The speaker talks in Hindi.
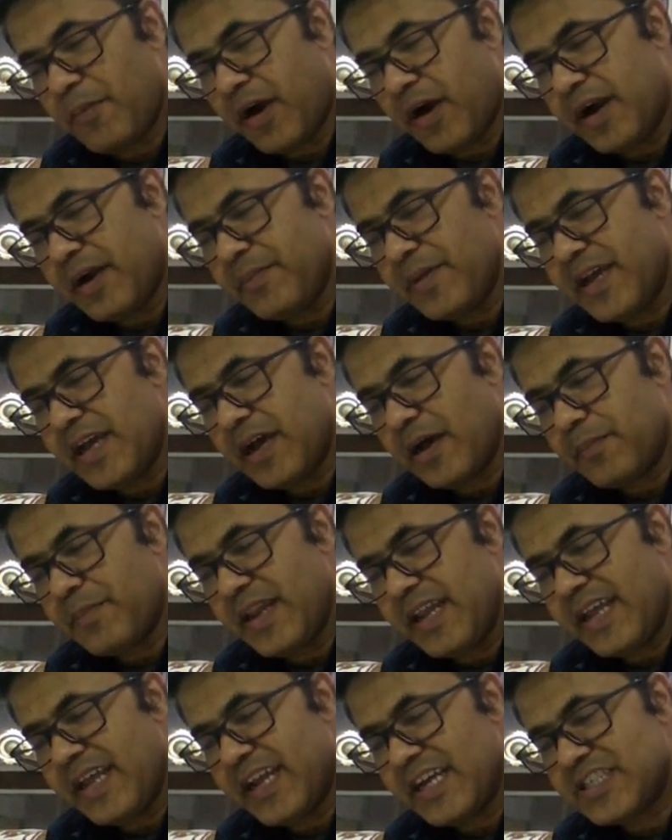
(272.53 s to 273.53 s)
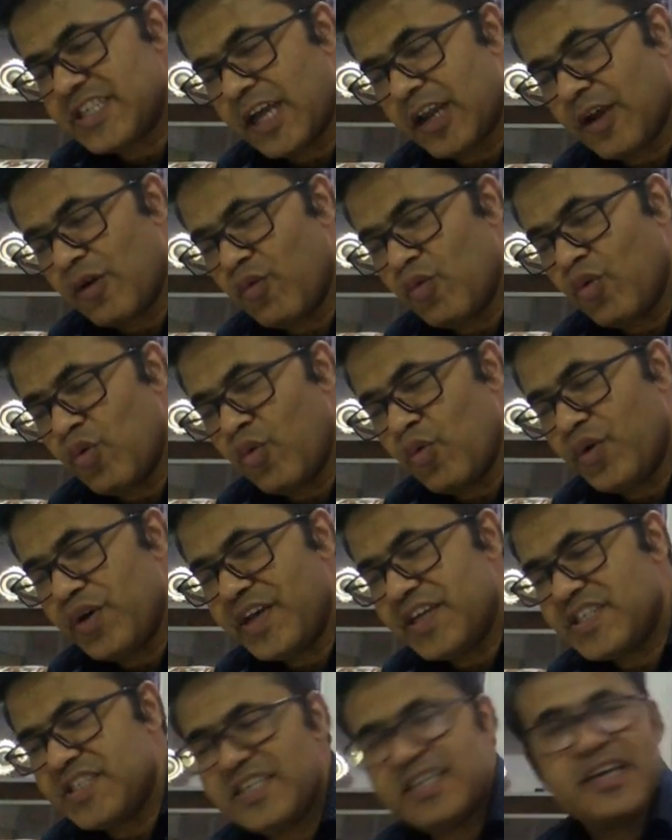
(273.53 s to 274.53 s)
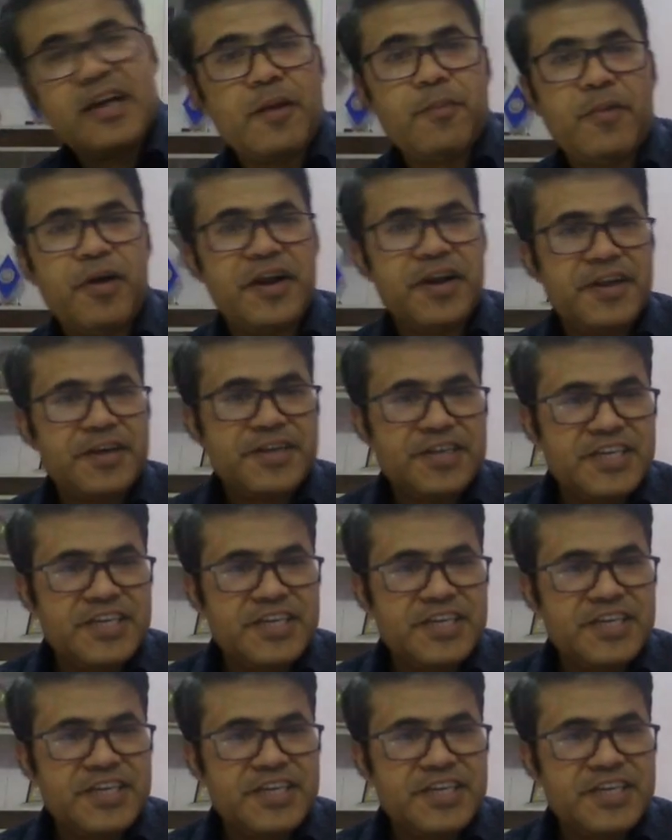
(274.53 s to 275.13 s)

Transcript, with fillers: पार्ट मैं यहाँ पे लेना चाह रहा हूँ ओ ए सी का पार्ट